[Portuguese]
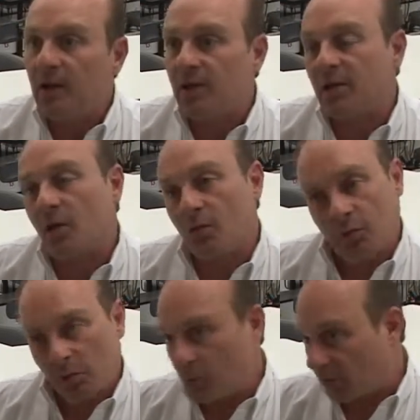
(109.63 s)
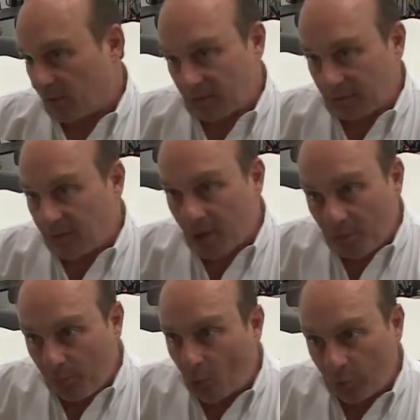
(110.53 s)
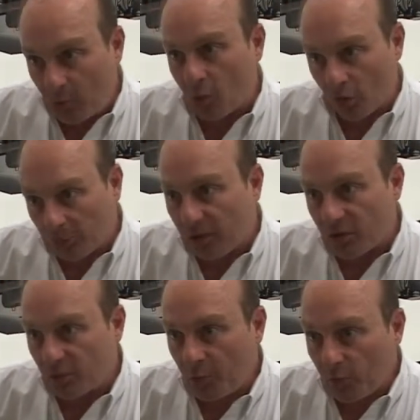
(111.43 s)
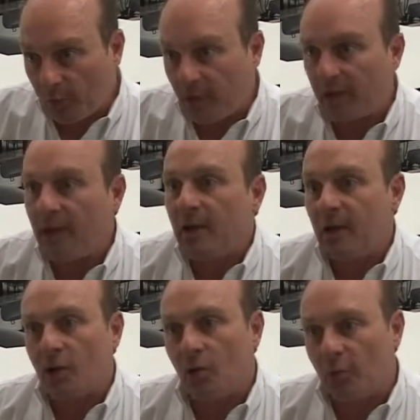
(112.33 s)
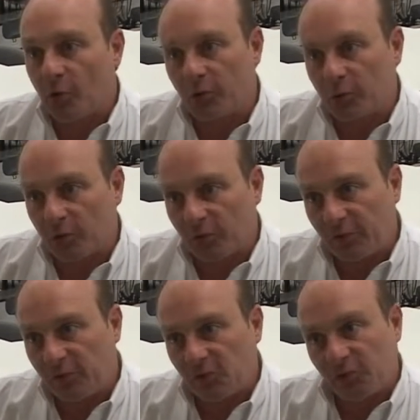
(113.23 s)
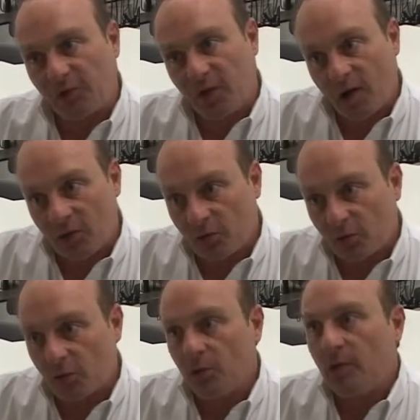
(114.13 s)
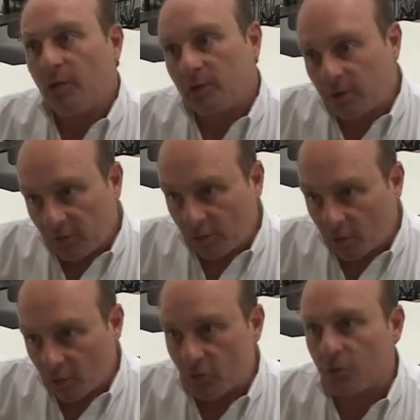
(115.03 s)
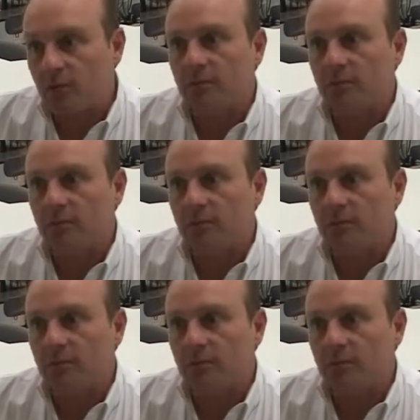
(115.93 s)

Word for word: que, são o, que é a polpa, o complexo pulpar, que é composto por um feixe vasculo nervoso.